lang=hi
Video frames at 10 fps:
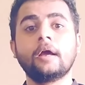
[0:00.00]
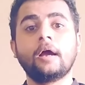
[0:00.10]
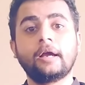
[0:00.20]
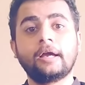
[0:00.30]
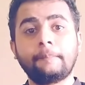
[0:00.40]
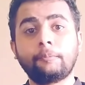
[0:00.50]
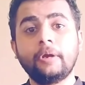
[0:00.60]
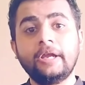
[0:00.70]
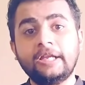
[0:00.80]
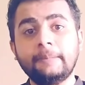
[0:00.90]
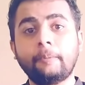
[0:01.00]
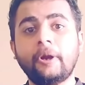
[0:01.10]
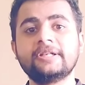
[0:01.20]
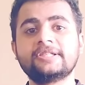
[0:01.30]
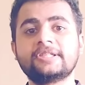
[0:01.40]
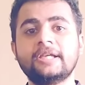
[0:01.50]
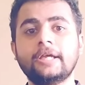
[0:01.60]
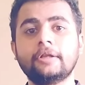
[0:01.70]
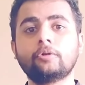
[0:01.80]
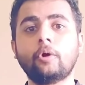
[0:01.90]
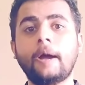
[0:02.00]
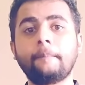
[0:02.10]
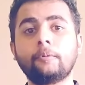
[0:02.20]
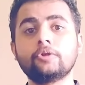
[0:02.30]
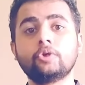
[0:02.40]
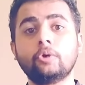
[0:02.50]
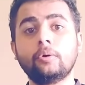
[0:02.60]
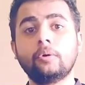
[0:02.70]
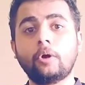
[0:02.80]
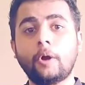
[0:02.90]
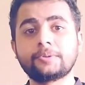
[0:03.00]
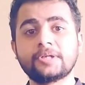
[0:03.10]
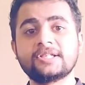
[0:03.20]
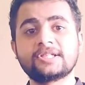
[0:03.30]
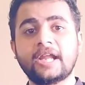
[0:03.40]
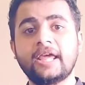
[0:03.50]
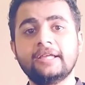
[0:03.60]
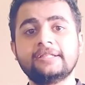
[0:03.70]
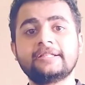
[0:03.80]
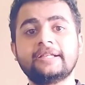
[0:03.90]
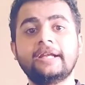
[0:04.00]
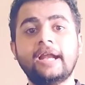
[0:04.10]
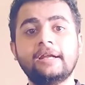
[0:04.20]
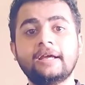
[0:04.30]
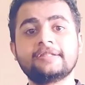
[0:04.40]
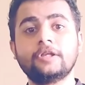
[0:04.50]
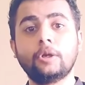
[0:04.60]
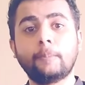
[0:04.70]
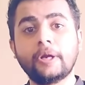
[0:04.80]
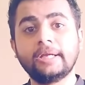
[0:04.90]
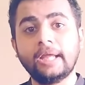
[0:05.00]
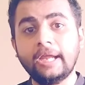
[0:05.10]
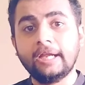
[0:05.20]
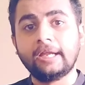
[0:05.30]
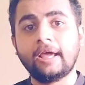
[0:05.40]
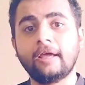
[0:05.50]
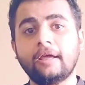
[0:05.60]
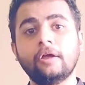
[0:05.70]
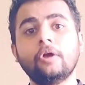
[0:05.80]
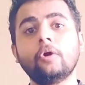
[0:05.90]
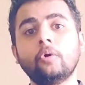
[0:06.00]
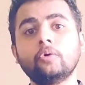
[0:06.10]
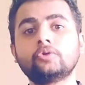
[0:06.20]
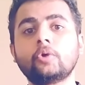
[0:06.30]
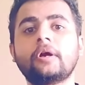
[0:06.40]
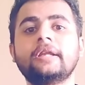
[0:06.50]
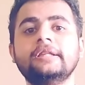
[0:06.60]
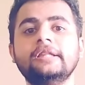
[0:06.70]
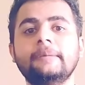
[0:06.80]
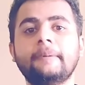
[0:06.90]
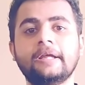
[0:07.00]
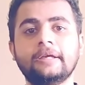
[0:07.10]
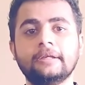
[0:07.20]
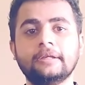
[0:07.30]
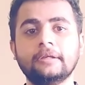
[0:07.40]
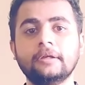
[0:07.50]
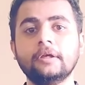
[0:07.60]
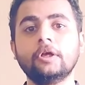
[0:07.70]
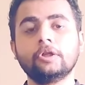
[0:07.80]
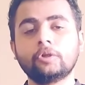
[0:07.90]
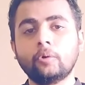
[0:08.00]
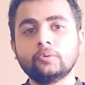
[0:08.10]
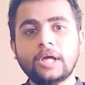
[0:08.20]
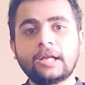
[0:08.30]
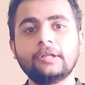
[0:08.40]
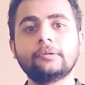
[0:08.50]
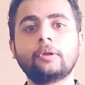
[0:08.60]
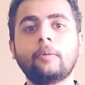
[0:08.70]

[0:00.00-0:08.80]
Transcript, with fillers: अगर आपको 80 पॉइंट्स चाहिए तो आपको जो ऑप्शन स्ट्राइक जिसके डेल्टा 0.8 है उसको खरीदनी पड़ेगी तो उदाहरण तो,